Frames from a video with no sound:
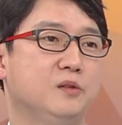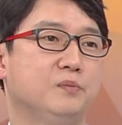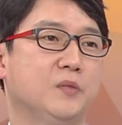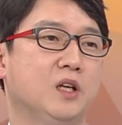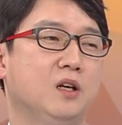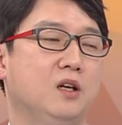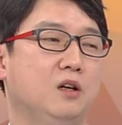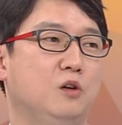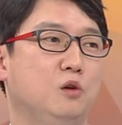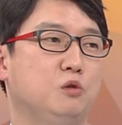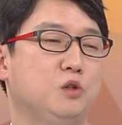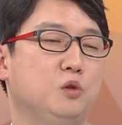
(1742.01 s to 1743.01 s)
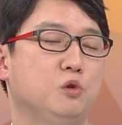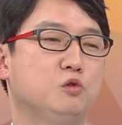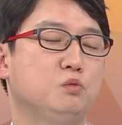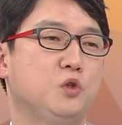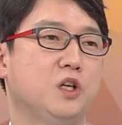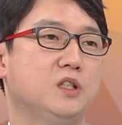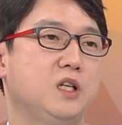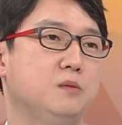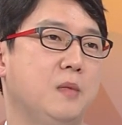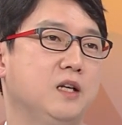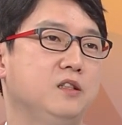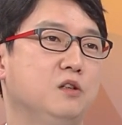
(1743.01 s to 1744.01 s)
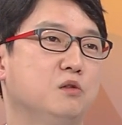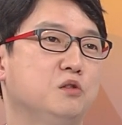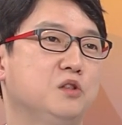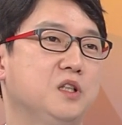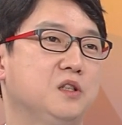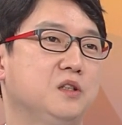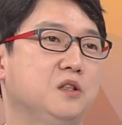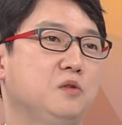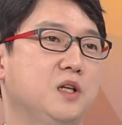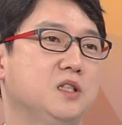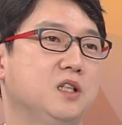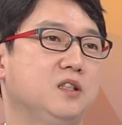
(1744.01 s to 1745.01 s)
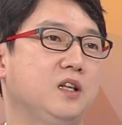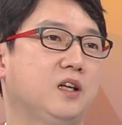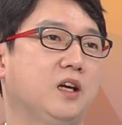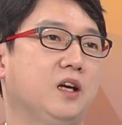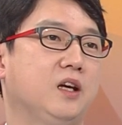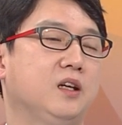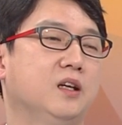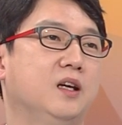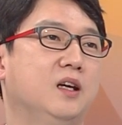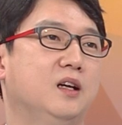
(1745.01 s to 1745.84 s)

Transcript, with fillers: 음. 어, 우리 요즘 최근에는 많은 연구들에서 이런 환자들에게